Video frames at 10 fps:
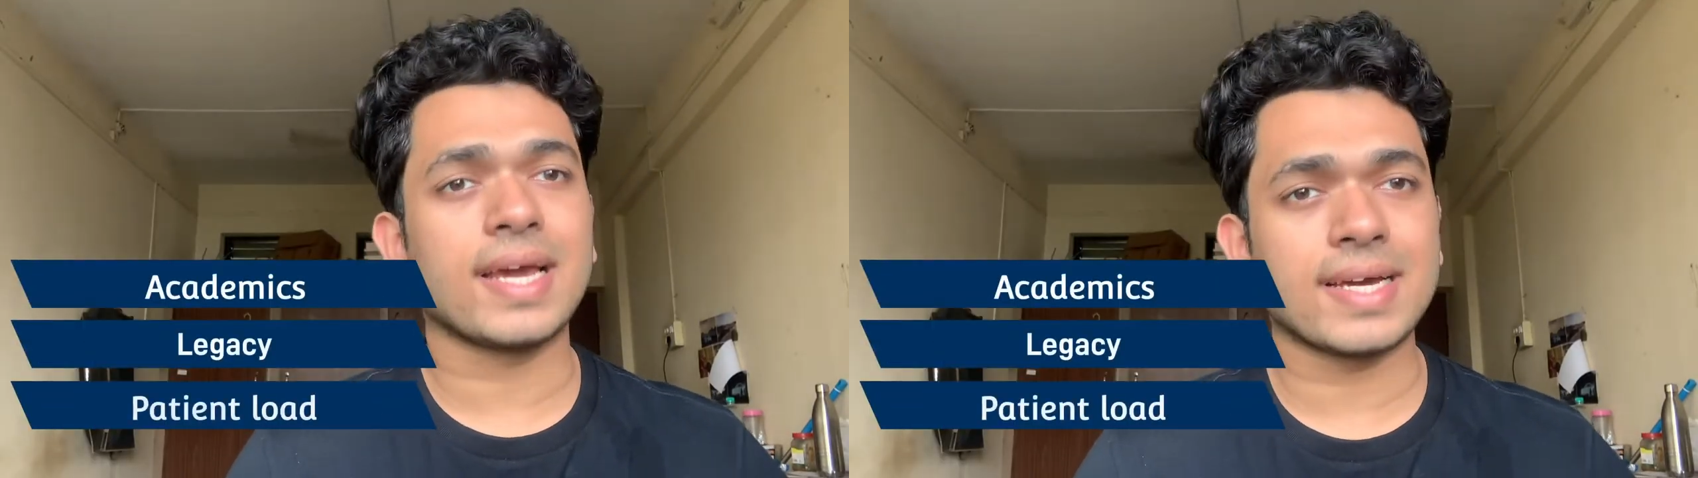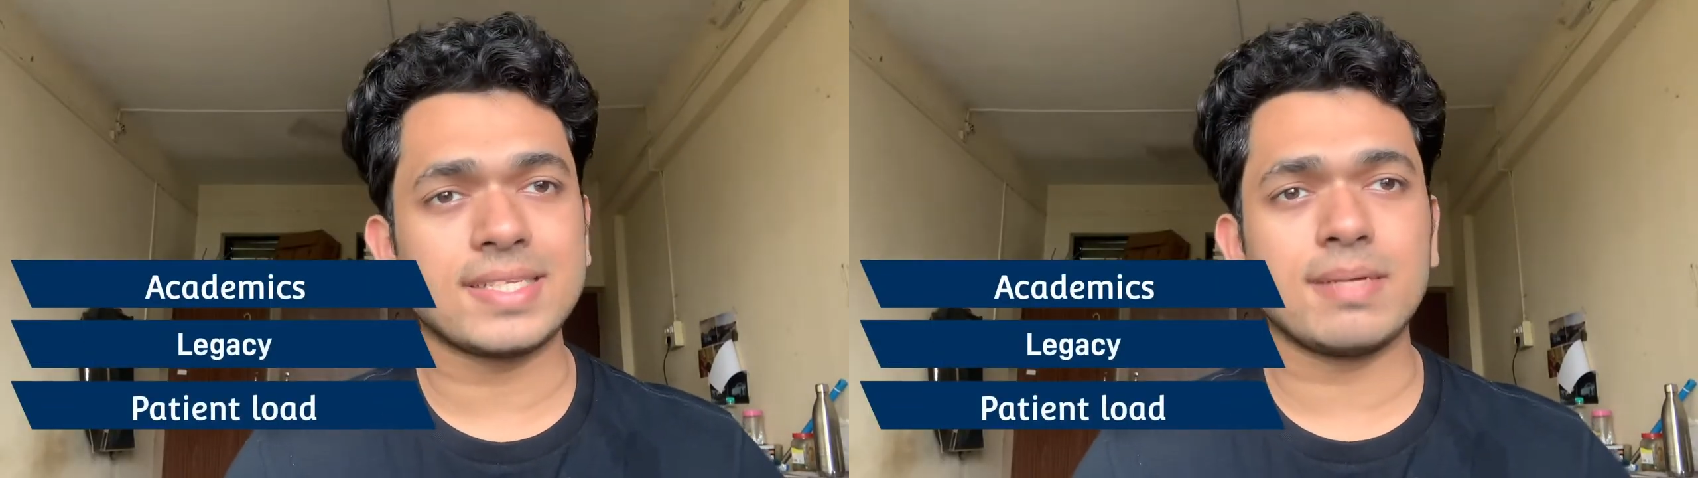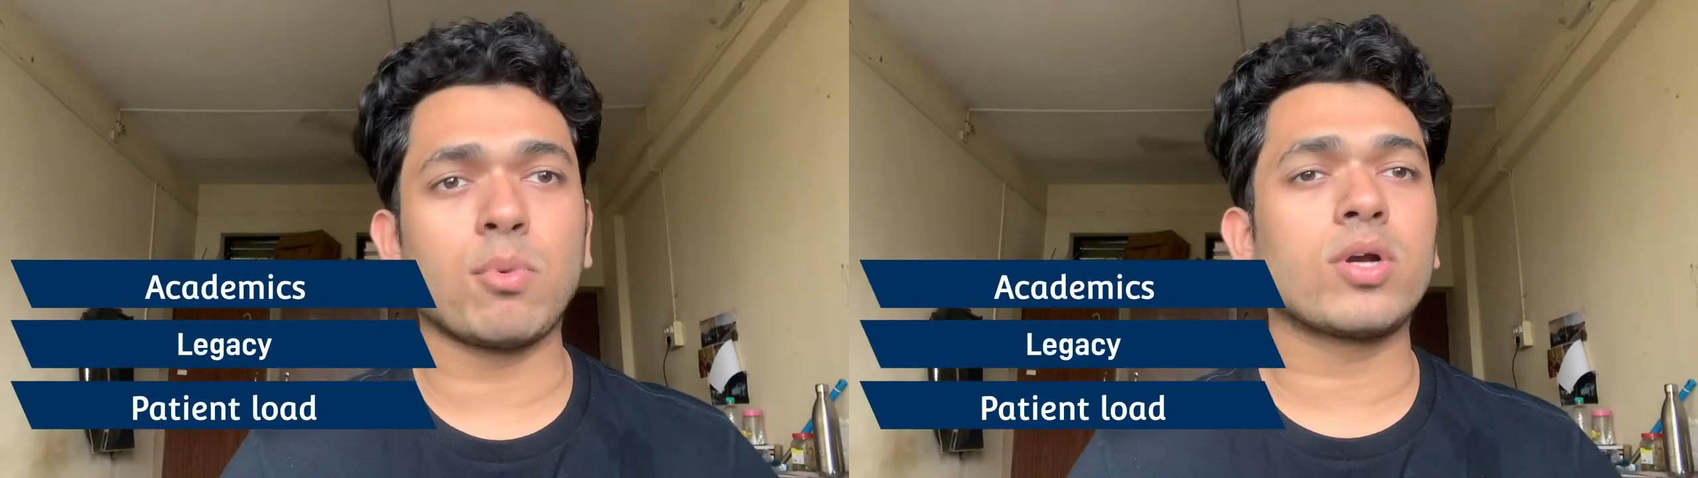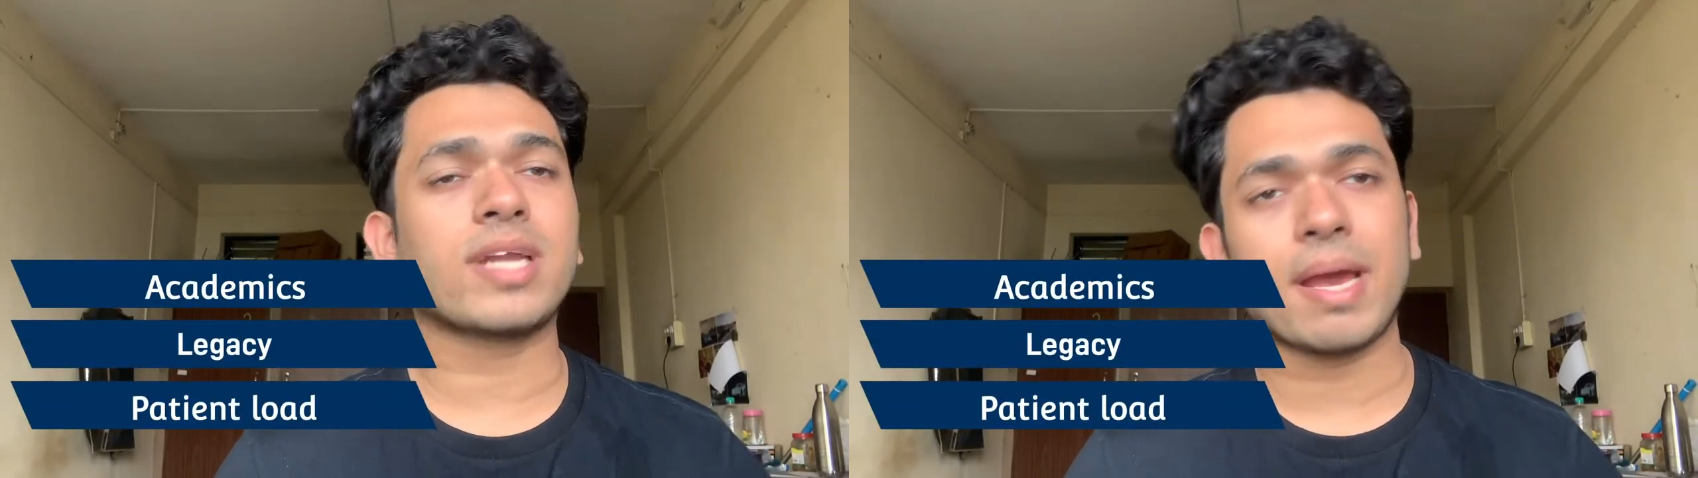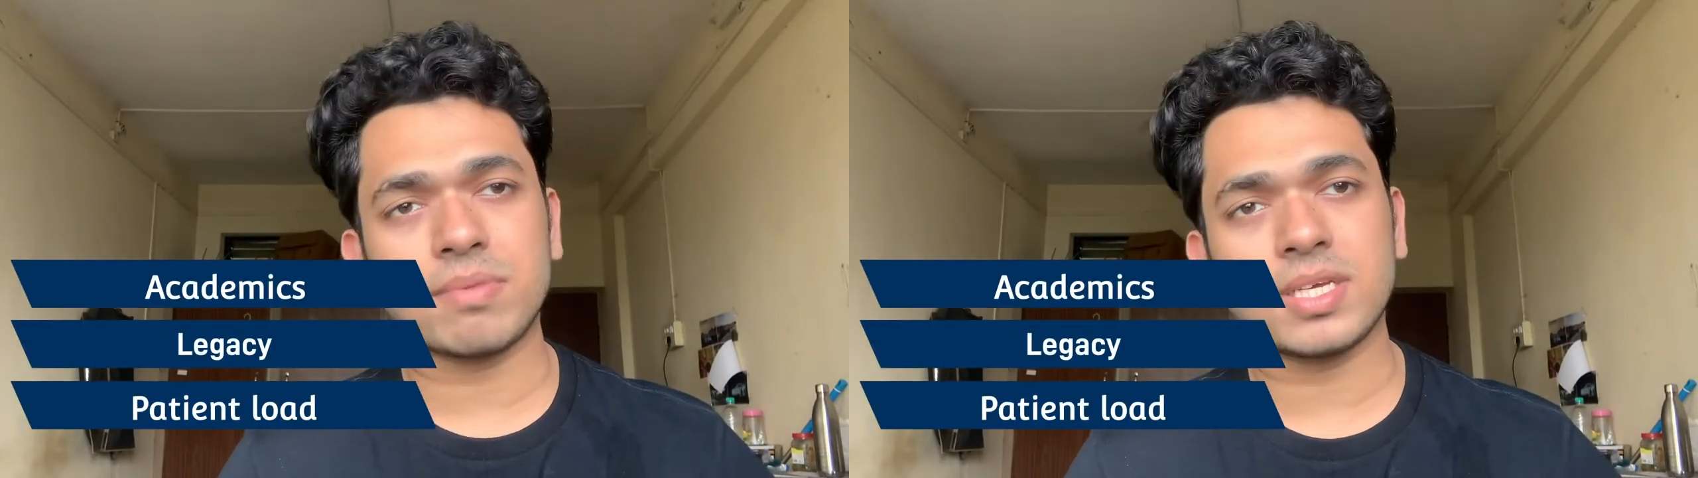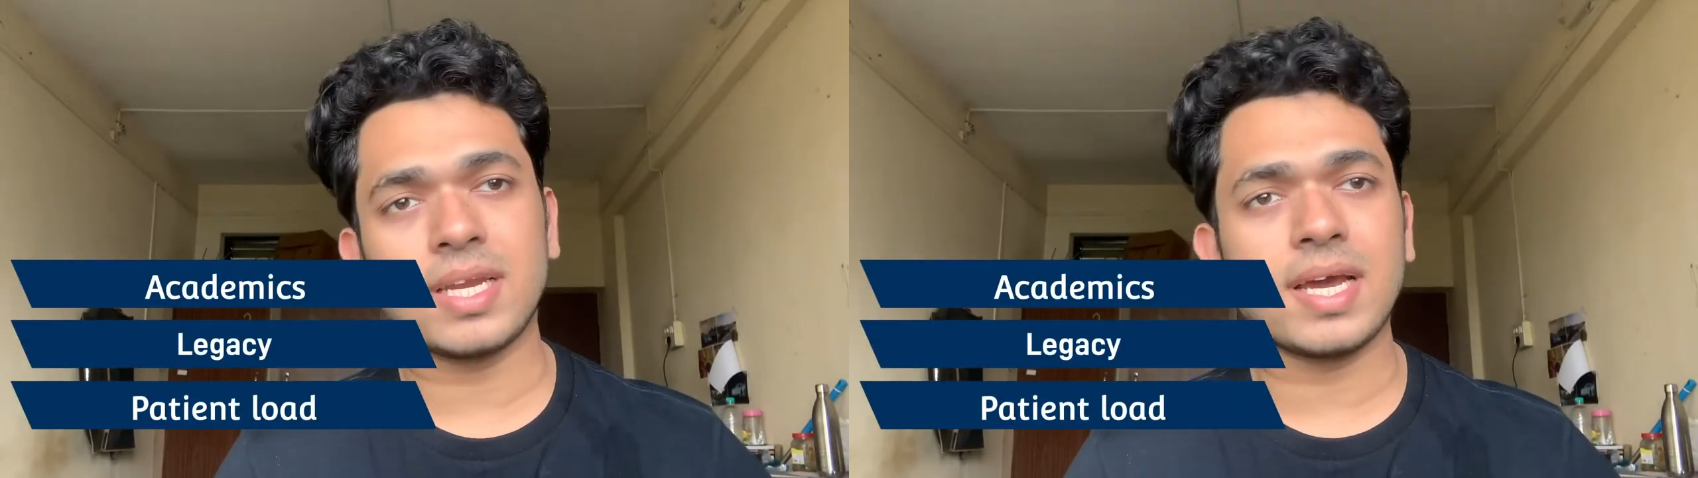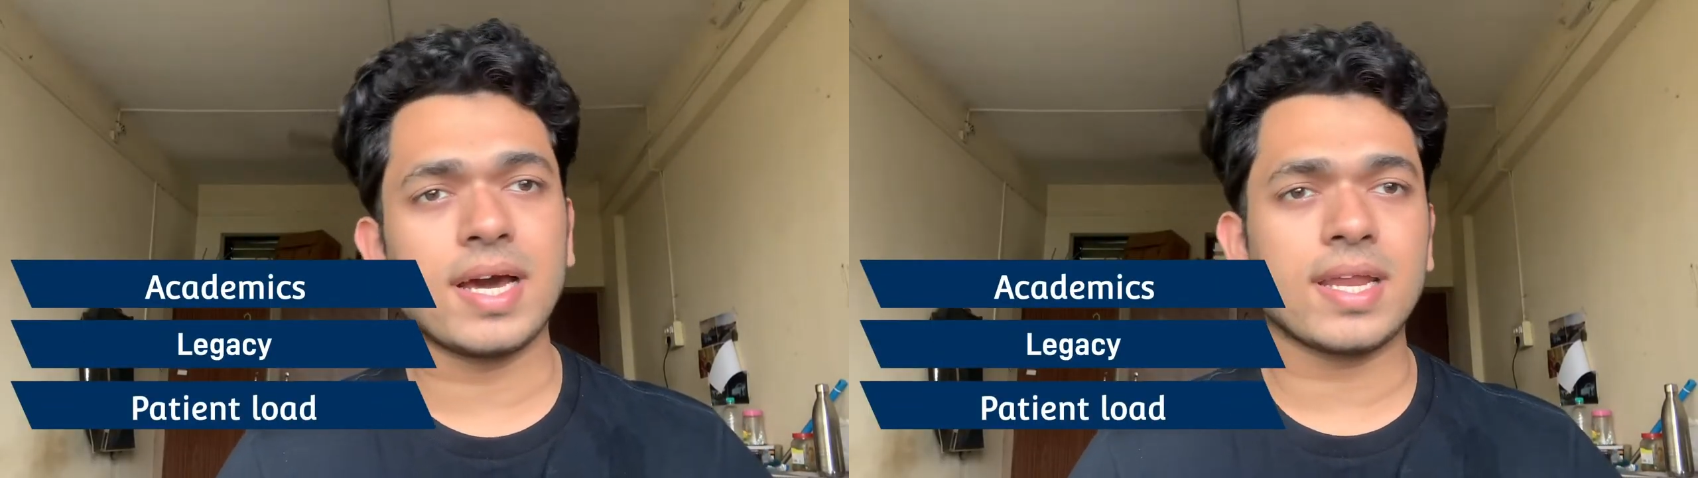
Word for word: लेगेसी बहुत टाइम से चले आ